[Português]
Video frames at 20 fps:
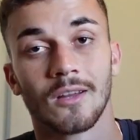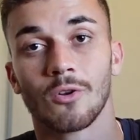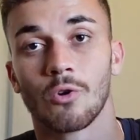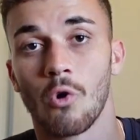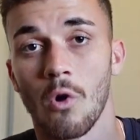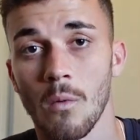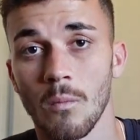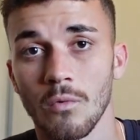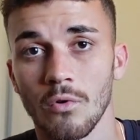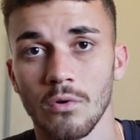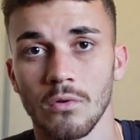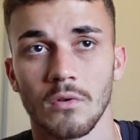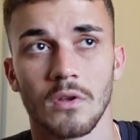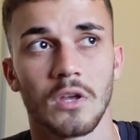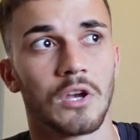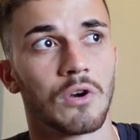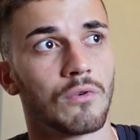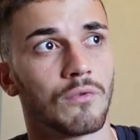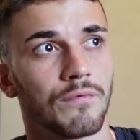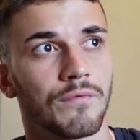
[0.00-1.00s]
Como
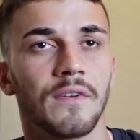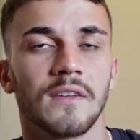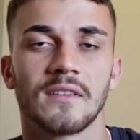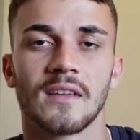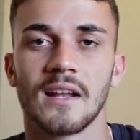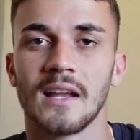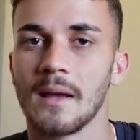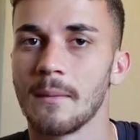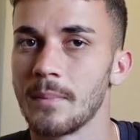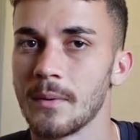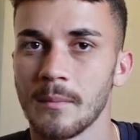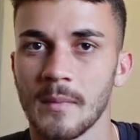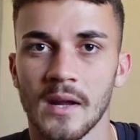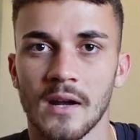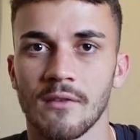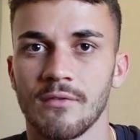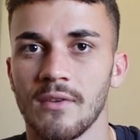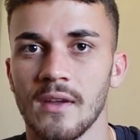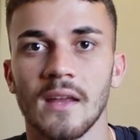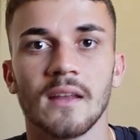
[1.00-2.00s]
eu fiz ali a
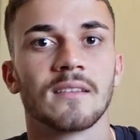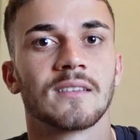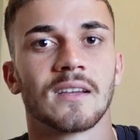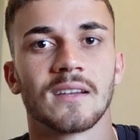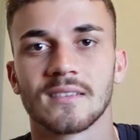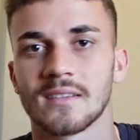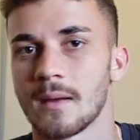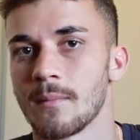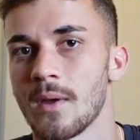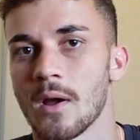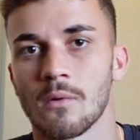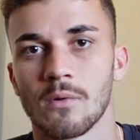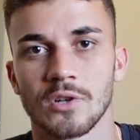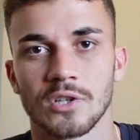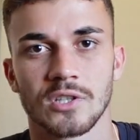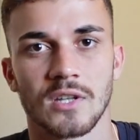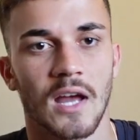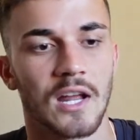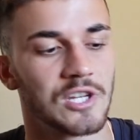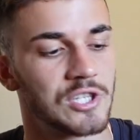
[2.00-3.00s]
primeira vez, sem saber a
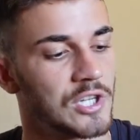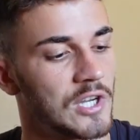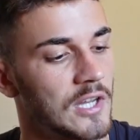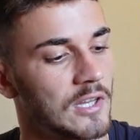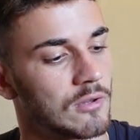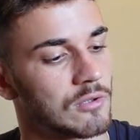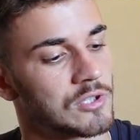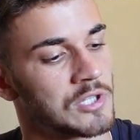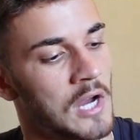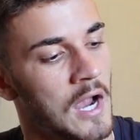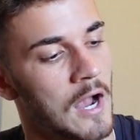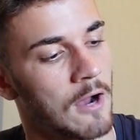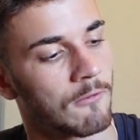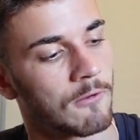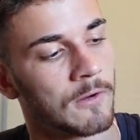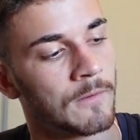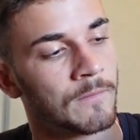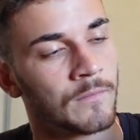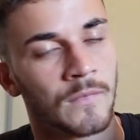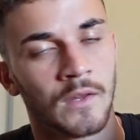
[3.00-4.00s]
quantidade direito de
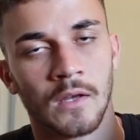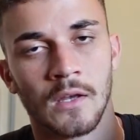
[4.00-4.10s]
água,